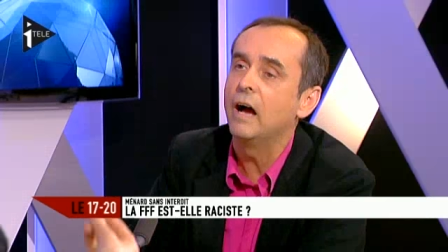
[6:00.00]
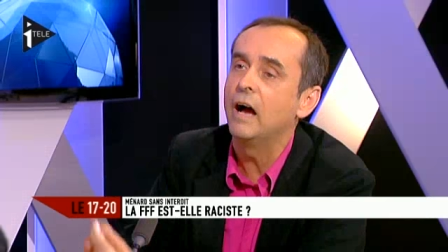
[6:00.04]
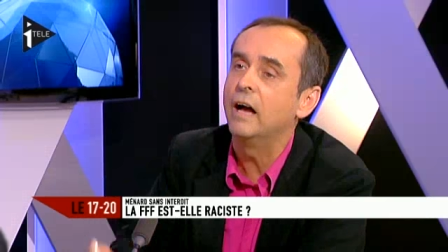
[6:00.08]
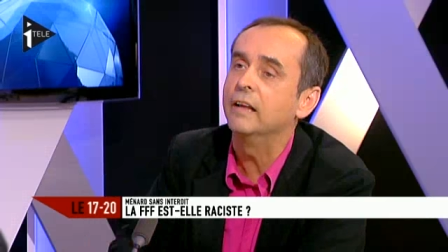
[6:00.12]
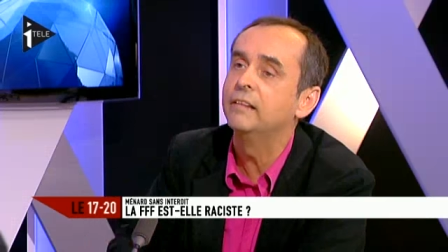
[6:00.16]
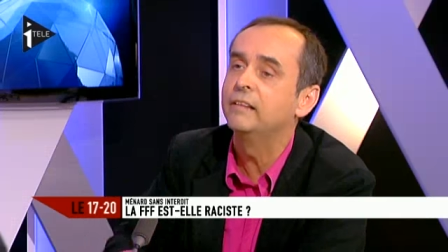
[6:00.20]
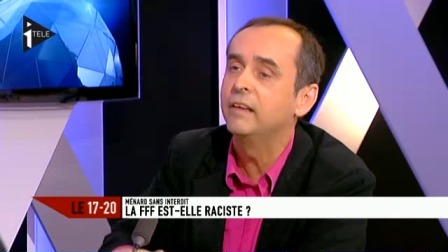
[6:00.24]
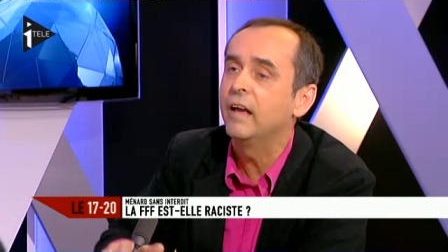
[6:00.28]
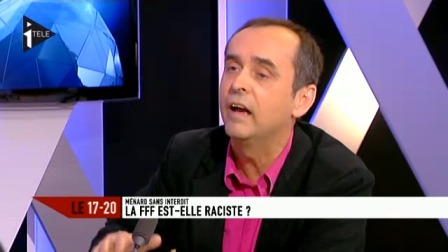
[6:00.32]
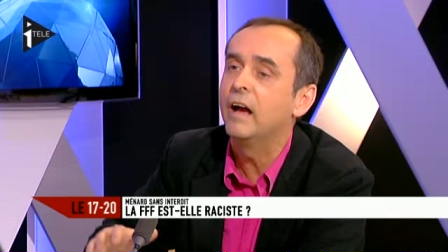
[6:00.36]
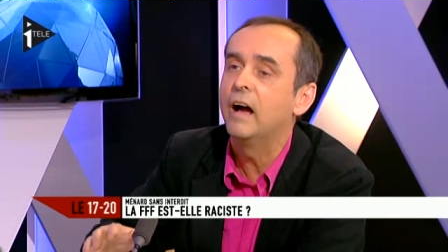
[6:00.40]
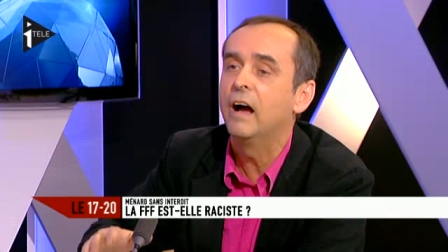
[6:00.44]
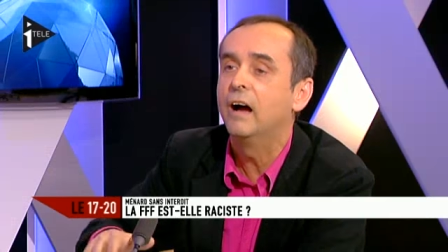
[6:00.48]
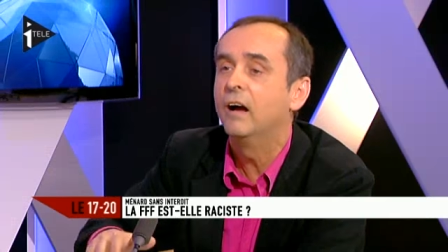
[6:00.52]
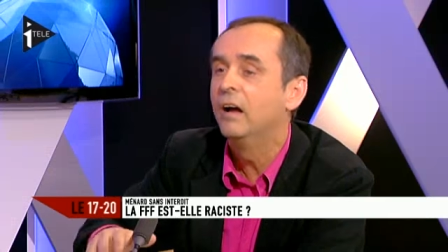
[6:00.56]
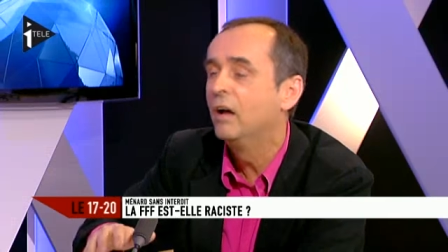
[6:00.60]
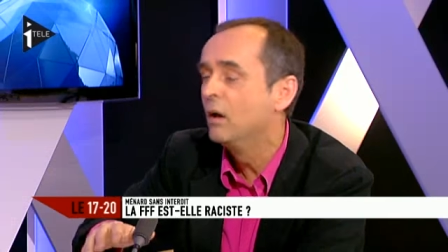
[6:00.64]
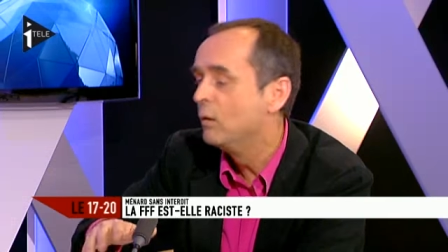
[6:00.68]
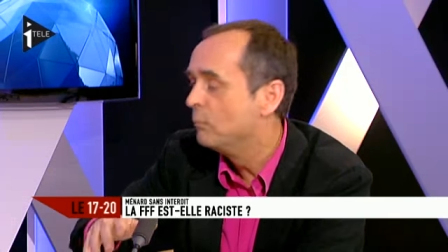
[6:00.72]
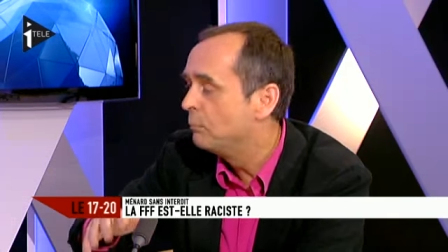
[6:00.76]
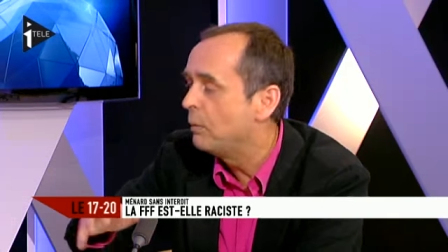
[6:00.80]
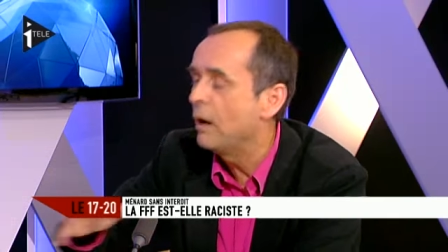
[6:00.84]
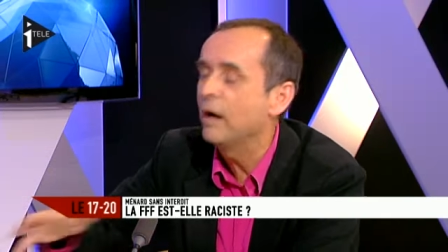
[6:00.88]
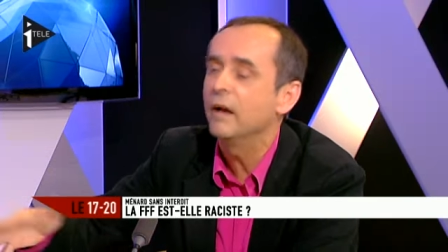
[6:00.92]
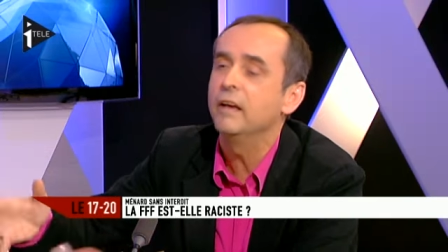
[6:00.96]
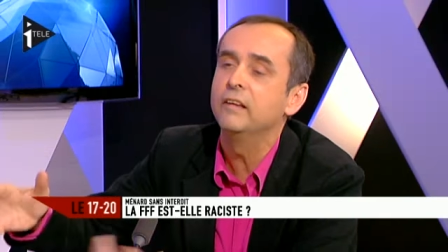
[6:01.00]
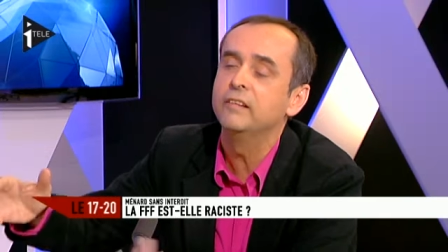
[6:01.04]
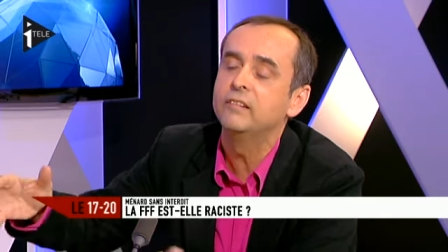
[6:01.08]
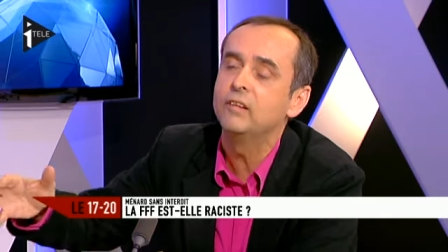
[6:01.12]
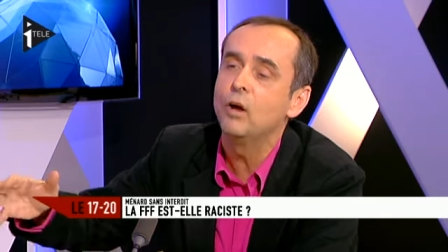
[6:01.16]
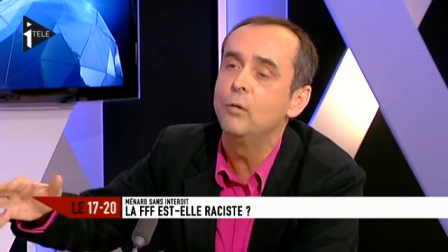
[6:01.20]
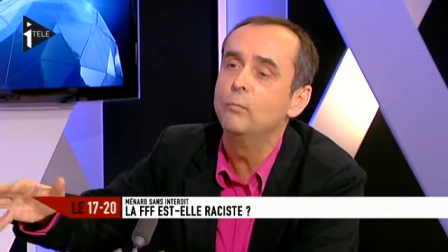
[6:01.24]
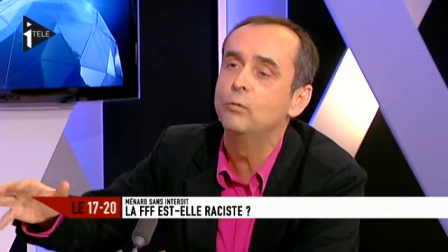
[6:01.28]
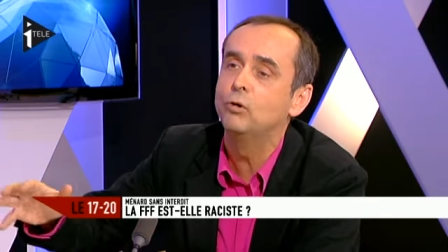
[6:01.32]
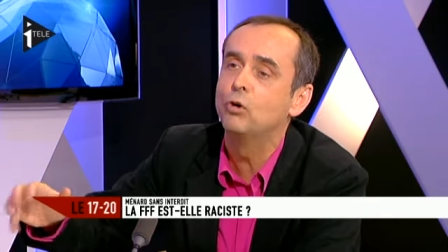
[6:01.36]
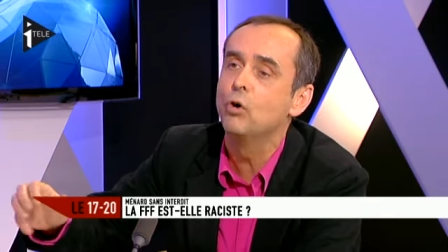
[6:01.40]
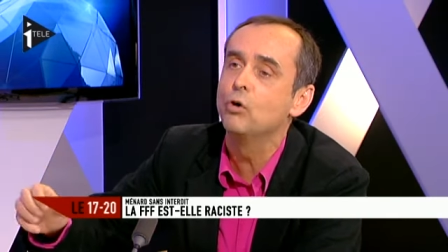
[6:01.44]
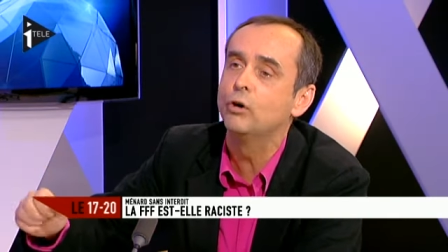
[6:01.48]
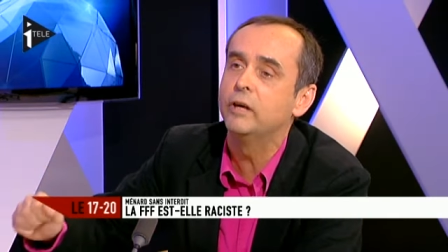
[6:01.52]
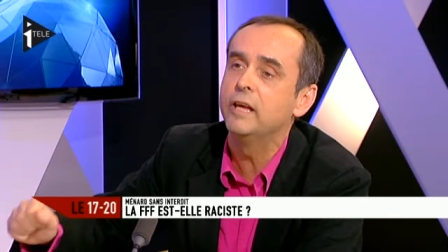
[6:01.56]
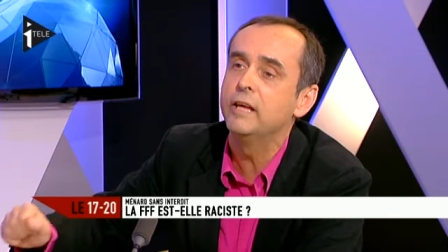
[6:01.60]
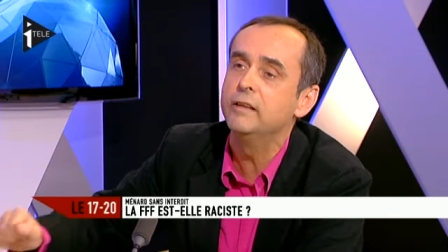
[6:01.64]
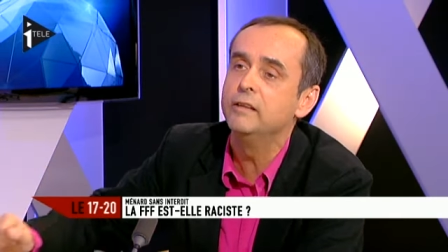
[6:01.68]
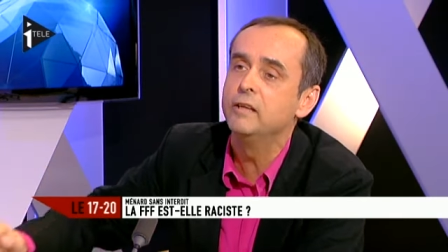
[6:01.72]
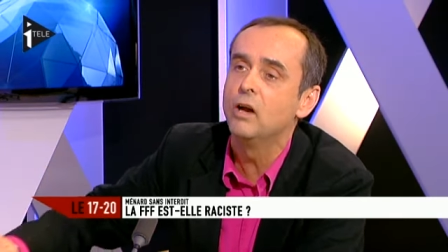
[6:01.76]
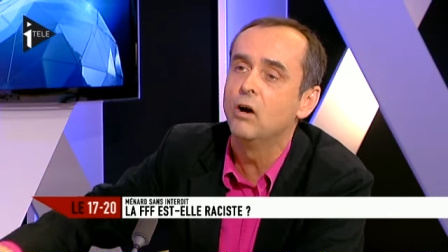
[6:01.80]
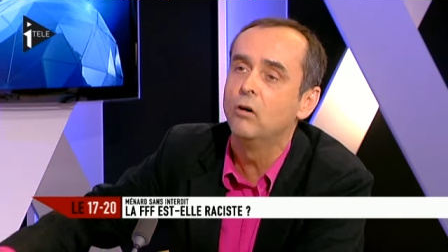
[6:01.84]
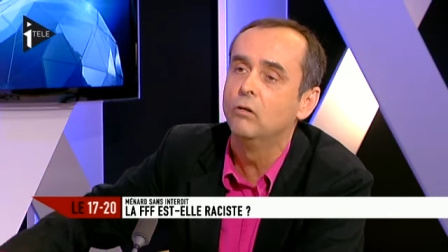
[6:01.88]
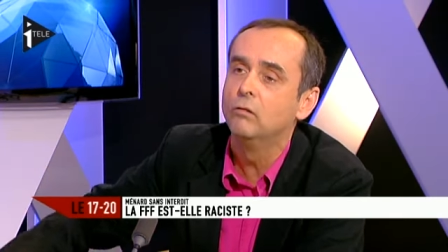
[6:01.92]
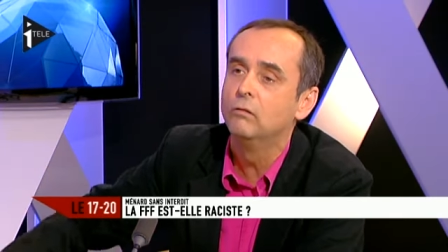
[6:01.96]
qui sont par plus exemple,
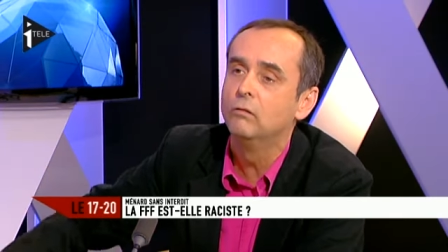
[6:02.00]
athlétiques ou